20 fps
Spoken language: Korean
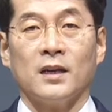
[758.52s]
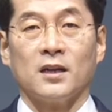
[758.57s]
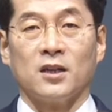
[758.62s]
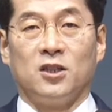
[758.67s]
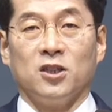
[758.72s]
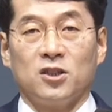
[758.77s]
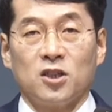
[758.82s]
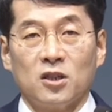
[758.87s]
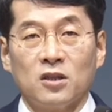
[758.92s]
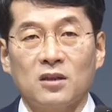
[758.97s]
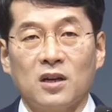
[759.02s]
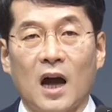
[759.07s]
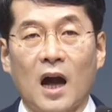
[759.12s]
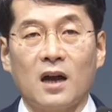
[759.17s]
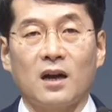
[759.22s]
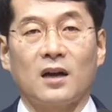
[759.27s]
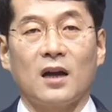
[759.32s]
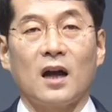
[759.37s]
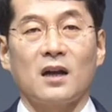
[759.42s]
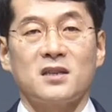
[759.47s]
그들은
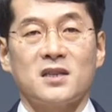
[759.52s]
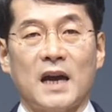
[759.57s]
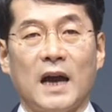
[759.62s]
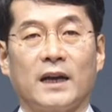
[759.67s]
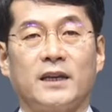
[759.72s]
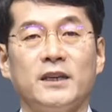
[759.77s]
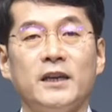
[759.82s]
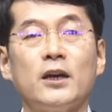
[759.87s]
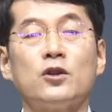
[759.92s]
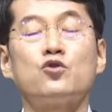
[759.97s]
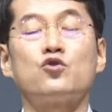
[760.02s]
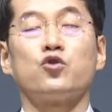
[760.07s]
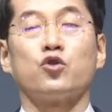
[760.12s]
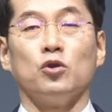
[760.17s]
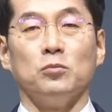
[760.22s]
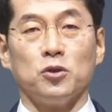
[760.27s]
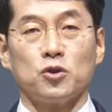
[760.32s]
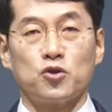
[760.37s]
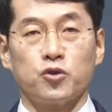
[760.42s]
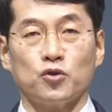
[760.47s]
각각 자기의
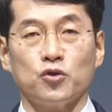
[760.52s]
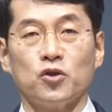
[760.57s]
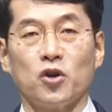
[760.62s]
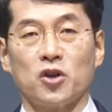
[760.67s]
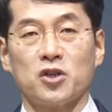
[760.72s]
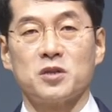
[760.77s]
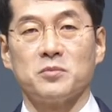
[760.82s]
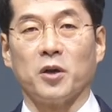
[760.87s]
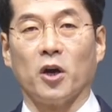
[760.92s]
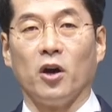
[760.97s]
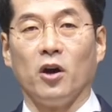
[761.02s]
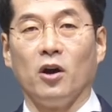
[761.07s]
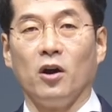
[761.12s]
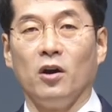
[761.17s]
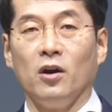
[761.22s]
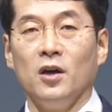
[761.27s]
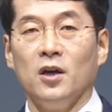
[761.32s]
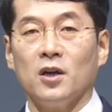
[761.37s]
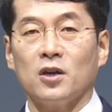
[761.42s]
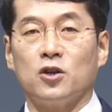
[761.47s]
죽음을 죽는
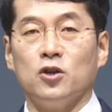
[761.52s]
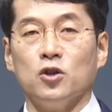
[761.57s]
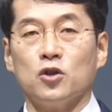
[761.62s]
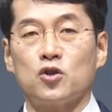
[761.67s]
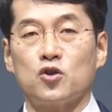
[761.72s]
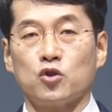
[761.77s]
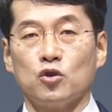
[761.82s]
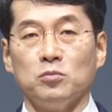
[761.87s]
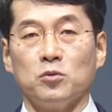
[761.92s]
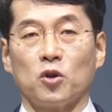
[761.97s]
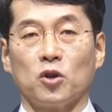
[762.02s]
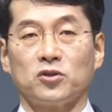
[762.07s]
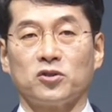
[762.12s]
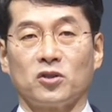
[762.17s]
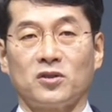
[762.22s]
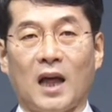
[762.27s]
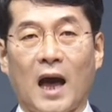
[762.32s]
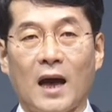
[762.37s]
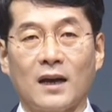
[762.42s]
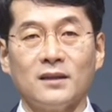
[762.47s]
것이며 그 죽음으로써
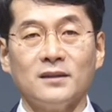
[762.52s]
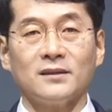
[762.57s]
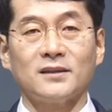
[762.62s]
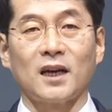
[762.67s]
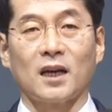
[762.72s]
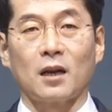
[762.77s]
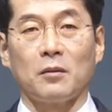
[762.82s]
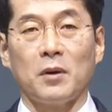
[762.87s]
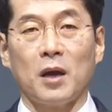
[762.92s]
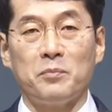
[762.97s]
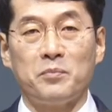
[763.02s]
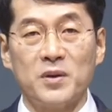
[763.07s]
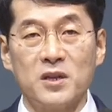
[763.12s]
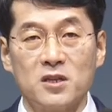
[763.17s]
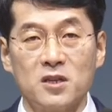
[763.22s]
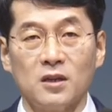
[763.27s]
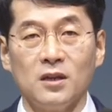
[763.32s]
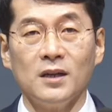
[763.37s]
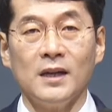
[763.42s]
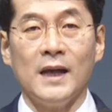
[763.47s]
다른 사람의
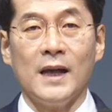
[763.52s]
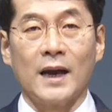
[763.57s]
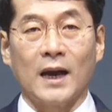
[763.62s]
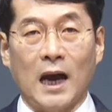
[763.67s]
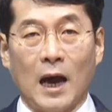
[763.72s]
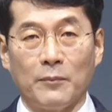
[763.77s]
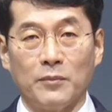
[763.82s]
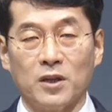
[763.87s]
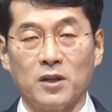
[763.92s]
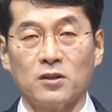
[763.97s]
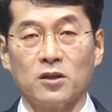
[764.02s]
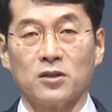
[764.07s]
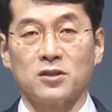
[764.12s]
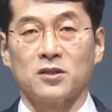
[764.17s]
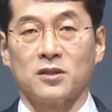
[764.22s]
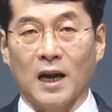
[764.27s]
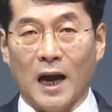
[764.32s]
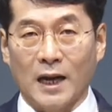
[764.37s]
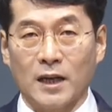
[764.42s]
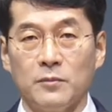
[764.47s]
빚을 갚는
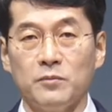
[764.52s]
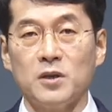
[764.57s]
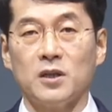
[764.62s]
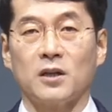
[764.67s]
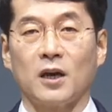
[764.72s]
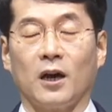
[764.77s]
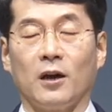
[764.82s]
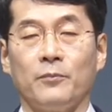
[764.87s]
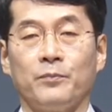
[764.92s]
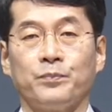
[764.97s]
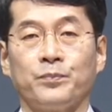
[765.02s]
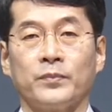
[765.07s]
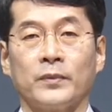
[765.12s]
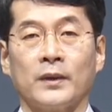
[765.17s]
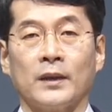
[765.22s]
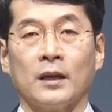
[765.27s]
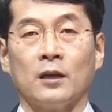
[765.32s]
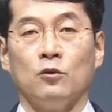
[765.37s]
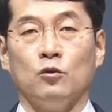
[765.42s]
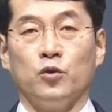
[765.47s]
것은 아닙니다.
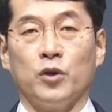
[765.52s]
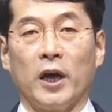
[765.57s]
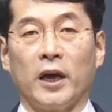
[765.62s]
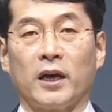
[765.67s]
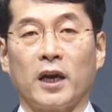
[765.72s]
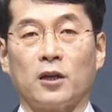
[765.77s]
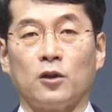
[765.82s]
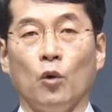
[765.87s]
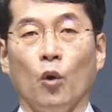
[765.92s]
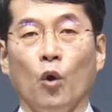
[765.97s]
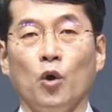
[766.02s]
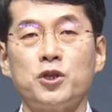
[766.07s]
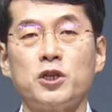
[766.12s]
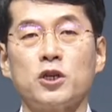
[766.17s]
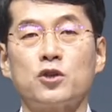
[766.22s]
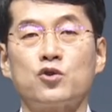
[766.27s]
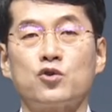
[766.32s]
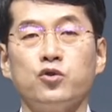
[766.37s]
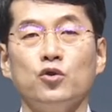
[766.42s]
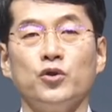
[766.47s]
우리에게는
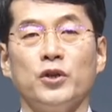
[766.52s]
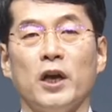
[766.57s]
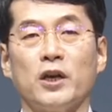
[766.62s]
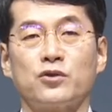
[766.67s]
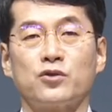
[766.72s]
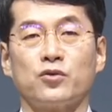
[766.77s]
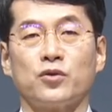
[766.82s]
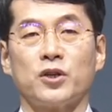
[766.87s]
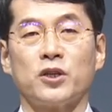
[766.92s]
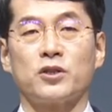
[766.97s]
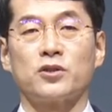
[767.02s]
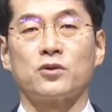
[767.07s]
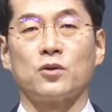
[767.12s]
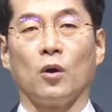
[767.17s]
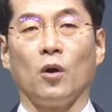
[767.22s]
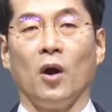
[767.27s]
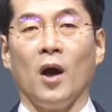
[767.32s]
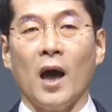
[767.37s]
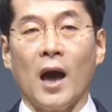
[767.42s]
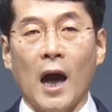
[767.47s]
오직 주 예수
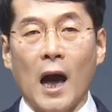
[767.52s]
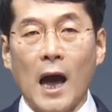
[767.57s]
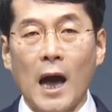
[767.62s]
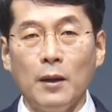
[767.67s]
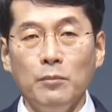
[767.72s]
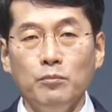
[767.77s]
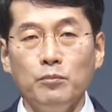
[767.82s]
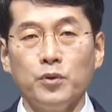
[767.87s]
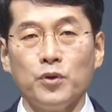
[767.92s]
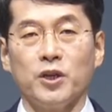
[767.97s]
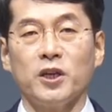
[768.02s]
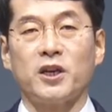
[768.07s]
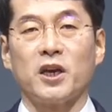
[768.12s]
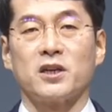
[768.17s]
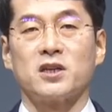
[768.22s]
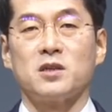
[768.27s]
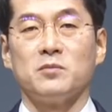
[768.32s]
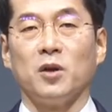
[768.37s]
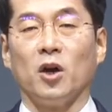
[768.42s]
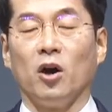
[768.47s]
그리스도 한 분이
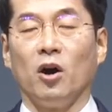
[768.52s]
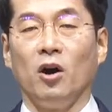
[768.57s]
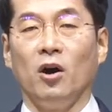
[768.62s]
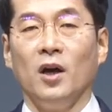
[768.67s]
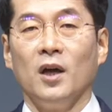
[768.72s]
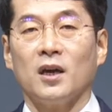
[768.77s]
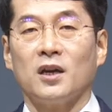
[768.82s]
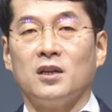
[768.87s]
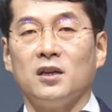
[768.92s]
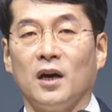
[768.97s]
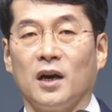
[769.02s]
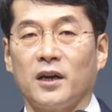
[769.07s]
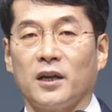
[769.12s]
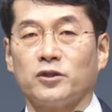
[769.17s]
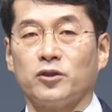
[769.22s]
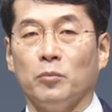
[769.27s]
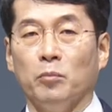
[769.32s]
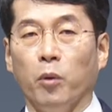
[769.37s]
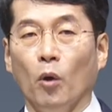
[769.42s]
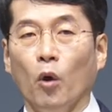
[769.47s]
계시며 그
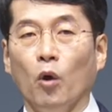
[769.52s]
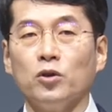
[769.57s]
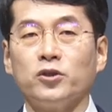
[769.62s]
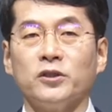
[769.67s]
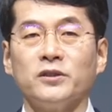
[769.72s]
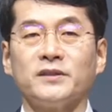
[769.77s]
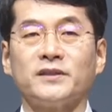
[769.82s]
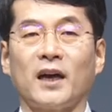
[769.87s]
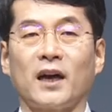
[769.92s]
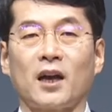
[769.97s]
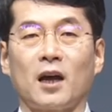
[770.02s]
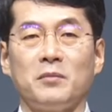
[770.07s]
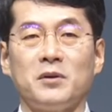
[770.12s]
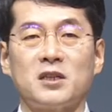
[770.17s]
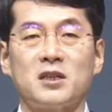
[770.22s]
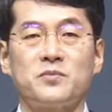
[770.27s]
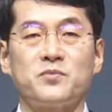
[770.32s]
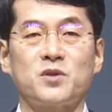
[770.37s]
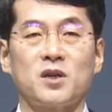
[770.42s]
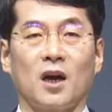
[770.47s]
안에서 모든 사람이
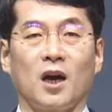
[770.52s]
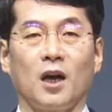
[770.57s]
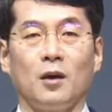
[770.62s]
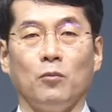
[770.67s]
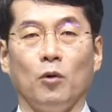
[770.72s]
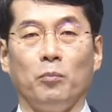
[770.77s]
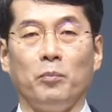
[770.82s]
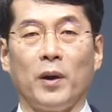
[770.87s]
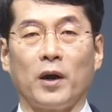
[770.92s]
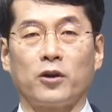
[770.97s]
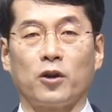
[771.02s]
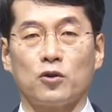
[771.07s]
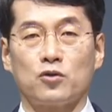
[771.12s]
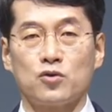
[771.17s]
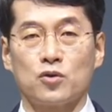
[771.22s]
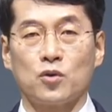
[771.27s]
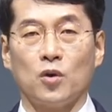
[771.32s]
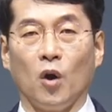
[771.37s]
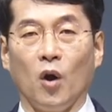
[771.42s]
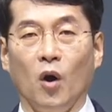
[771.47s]
십자가에 못 박혀
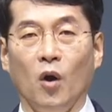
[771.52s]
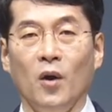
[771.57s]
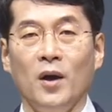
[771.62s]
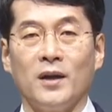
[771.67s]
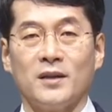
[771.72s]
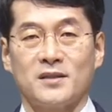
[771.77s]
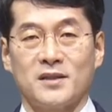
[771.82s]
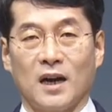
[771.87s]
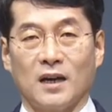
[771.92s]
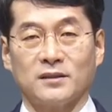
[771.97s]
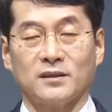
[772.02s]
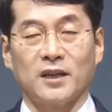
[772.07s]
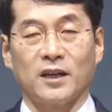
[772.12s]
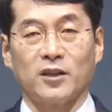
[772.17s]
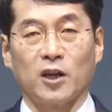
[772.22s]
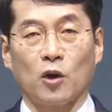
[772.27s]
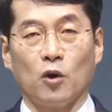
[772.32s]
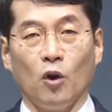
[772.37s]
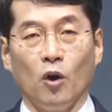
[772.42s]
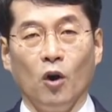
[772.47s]
죽고
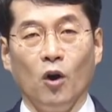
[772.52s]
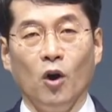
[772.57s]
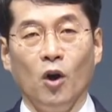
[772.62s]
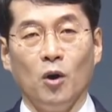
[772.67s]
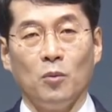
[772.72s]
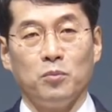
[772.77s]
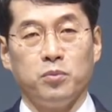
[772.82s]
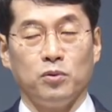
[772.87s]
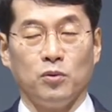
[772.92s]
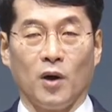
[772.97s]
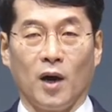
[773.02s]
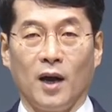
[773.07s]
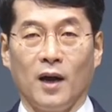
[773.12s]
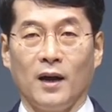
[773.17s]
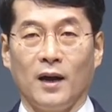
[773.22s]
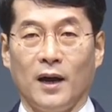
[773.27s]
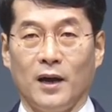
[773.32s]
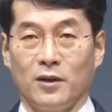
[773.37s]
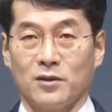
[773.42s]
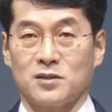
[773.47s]
장사되고
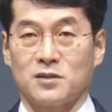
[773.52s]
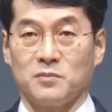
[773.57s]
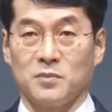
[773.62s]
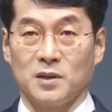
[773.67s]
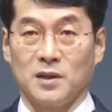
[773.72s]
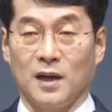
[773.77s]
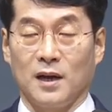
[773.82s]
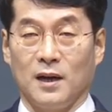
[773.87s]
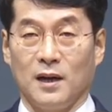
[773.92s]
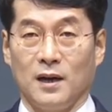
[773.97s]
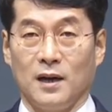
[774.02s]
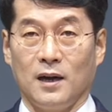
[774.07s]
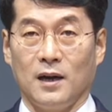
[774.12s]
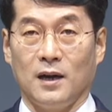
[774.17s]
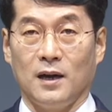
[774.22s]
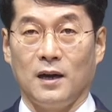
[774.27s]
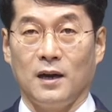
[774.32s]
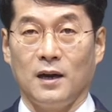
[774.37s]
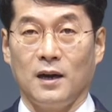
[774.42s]
부활하였습니다.